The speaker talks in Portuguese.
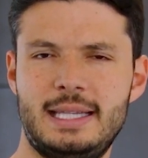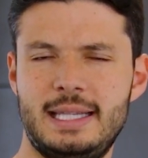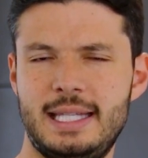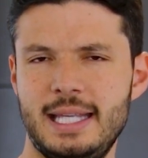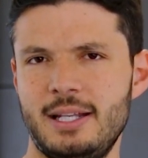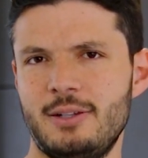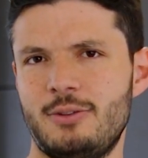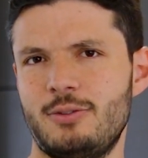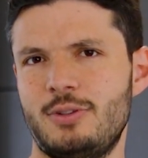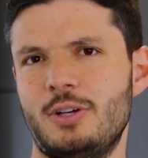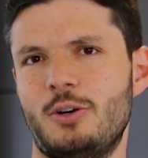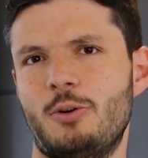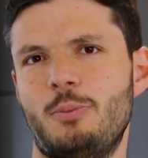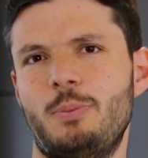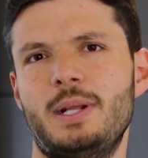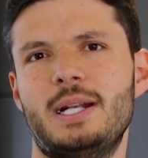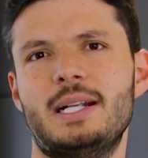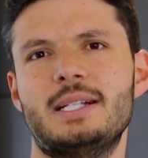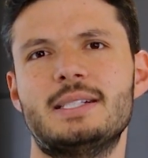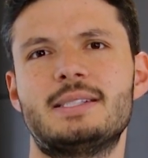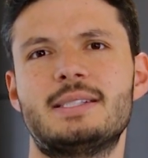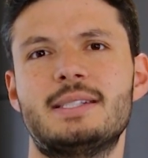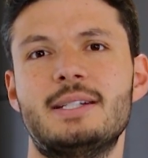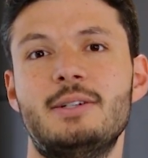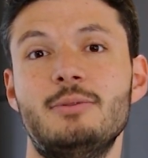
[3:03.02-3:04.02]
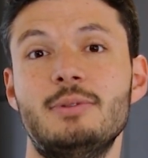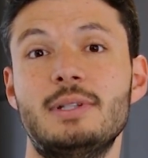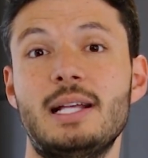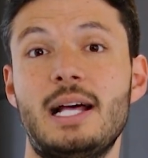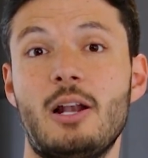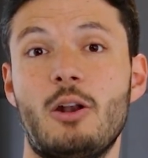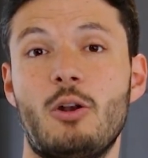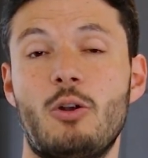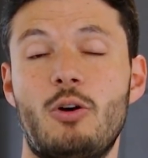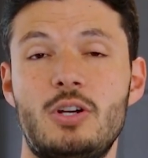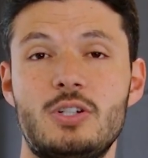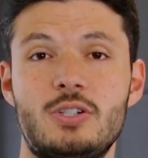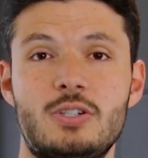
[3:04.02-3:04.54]
dentro da operação da
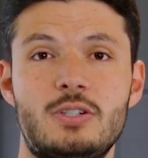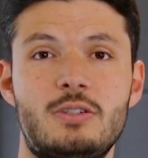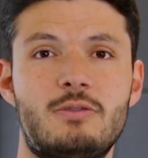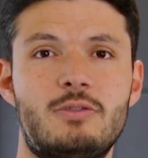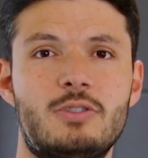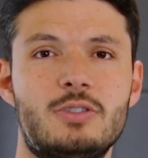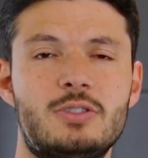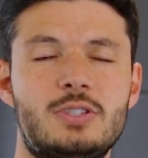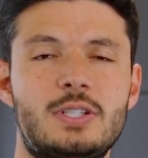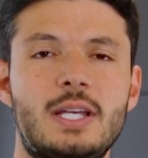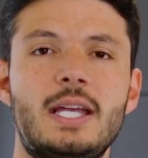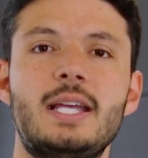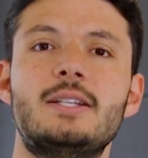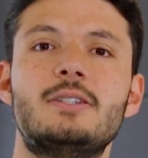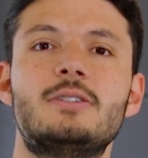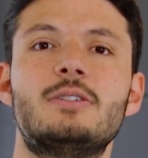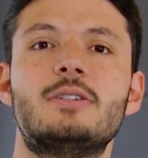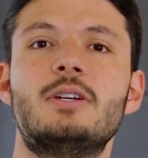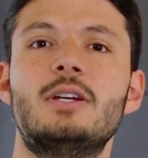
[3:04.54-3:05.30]
loja de vocês.